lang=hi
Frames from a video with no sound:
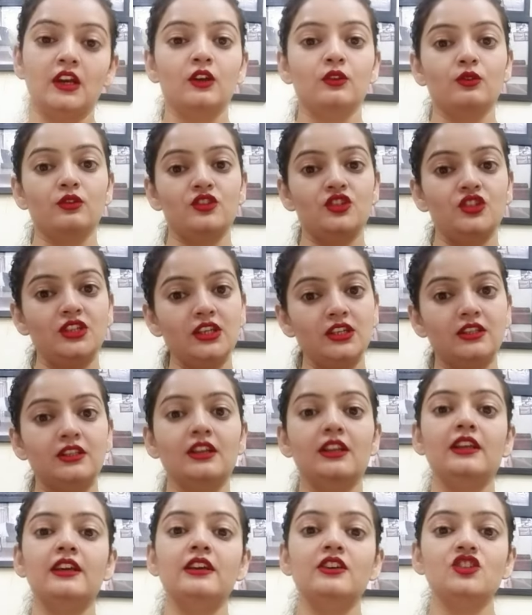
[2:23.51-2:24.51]
तो
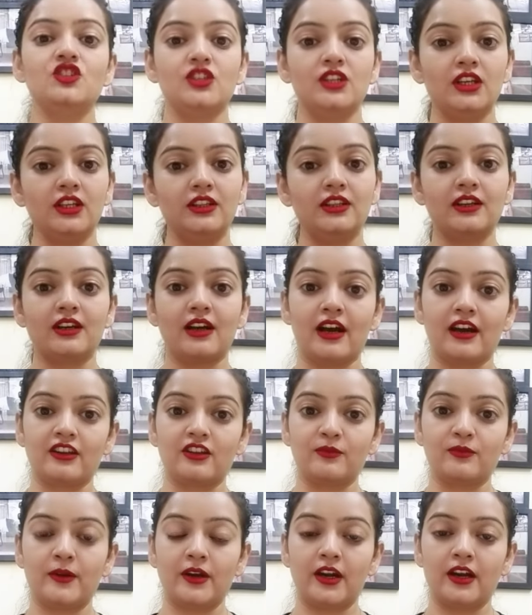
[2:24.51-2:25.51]
शीतली शीतकारी
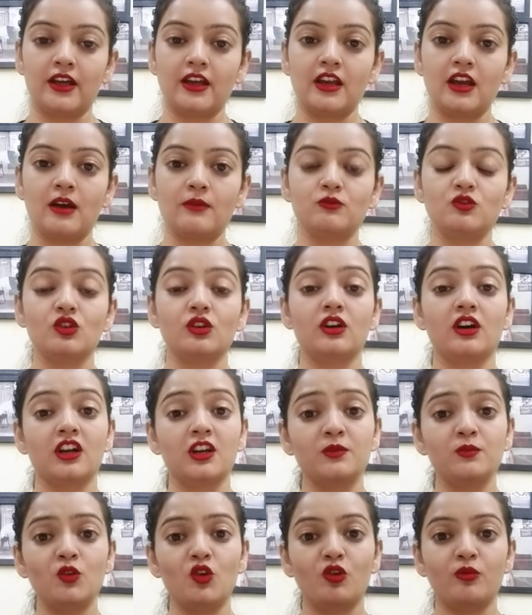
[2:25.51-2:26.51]
प्राणायाम जो
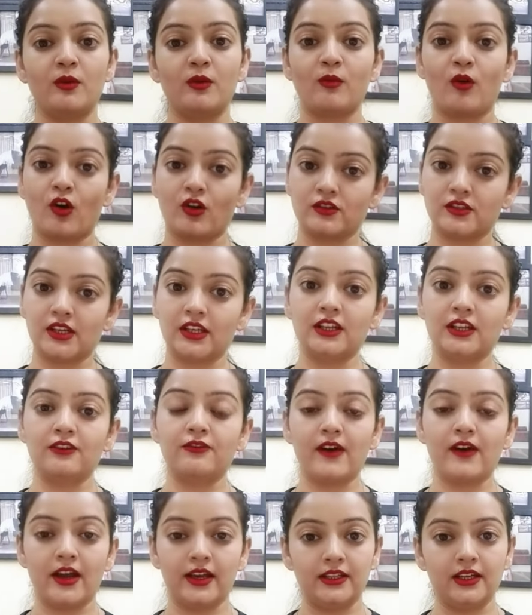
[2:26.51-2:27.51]
गर्मियों में बहुत ज़्यादा
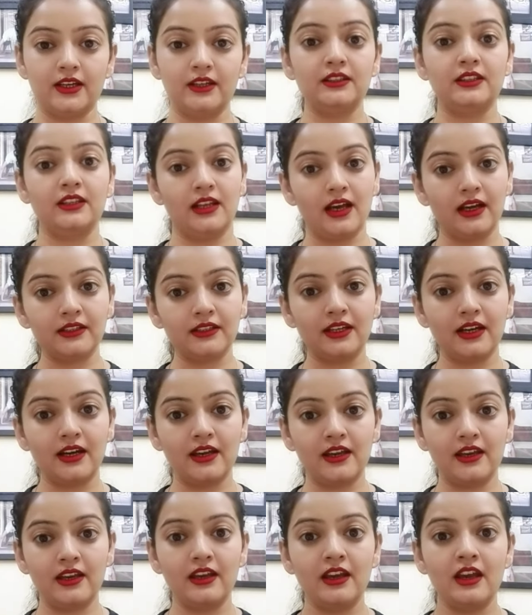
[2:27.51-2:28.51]
फायदा दिलाता
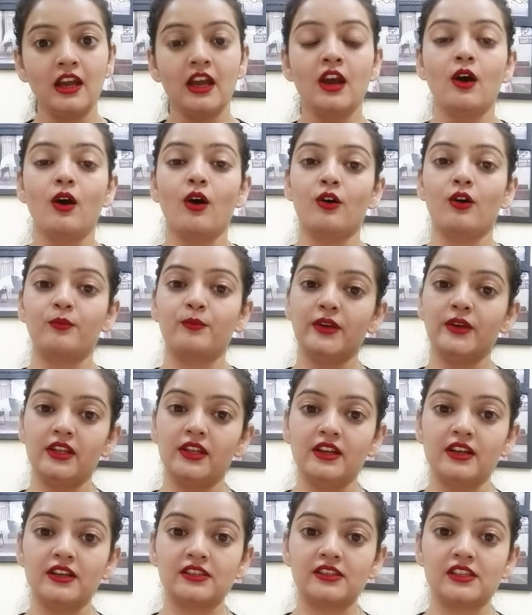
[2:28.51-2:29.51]
है और
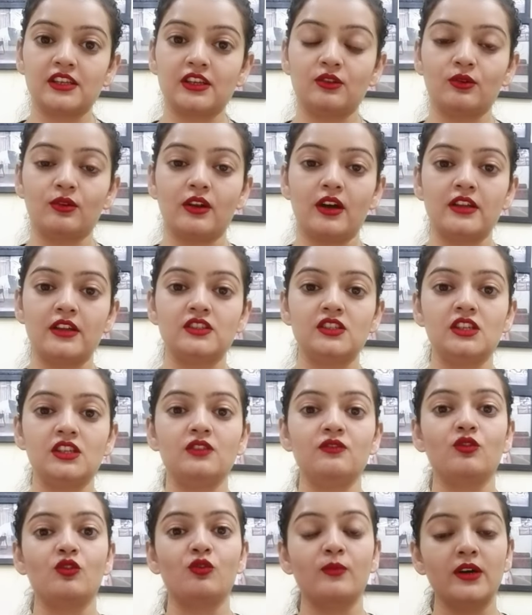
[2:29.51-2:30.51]
पीरियड्स के दौरान जिन
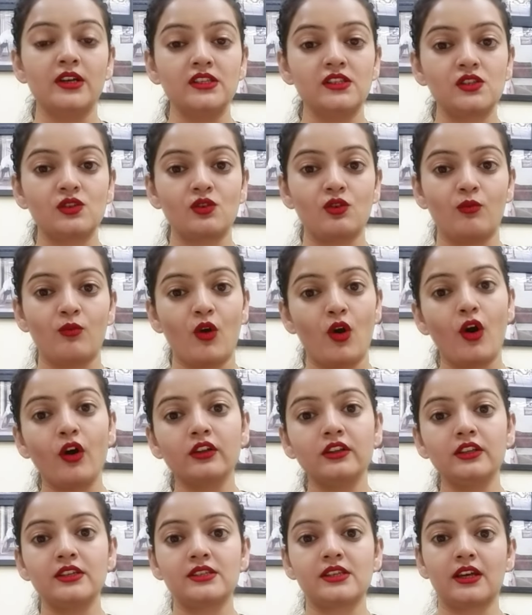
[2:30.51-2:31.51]
वुमेंस को
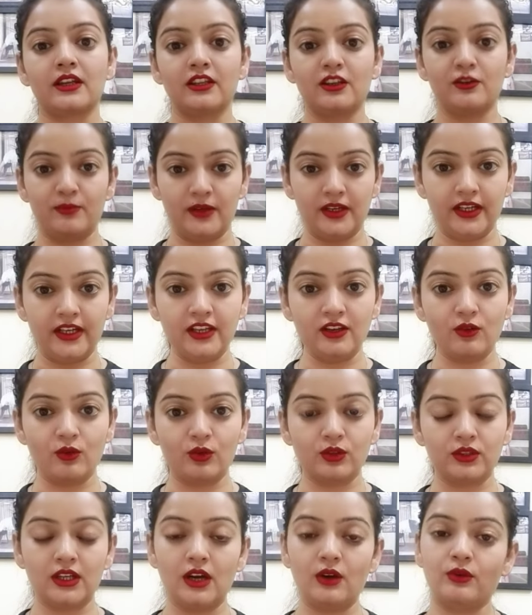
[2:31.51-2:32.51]
बहुत ही ज़्यादा ब्लीडिंग
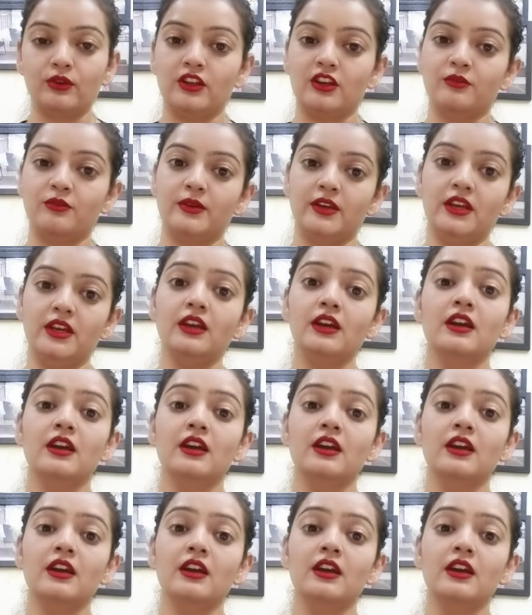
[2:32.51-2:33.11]
होता है उन्हें भी